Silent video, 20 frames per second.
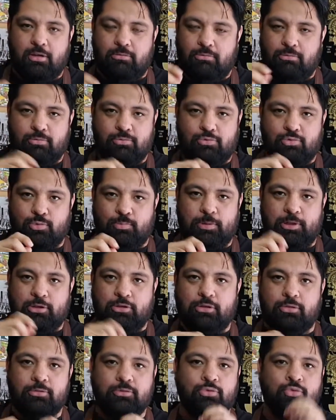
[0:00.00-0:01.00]
un
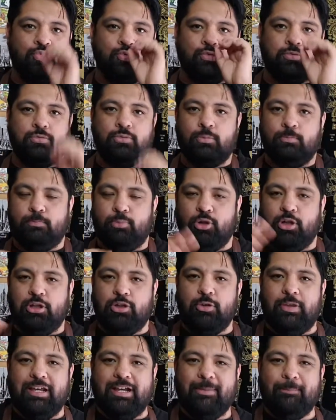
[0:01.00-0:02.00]
chupito, un
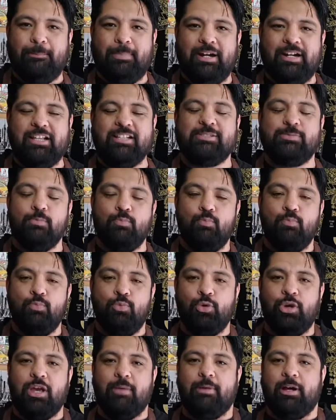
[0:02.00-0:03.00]
poquito de Campari,
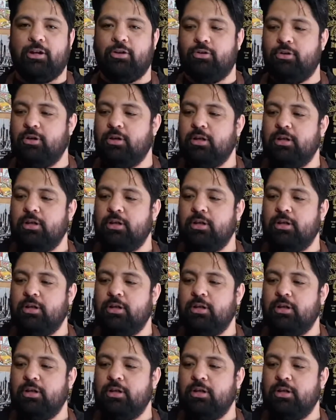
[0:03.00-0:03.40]
muy amargo.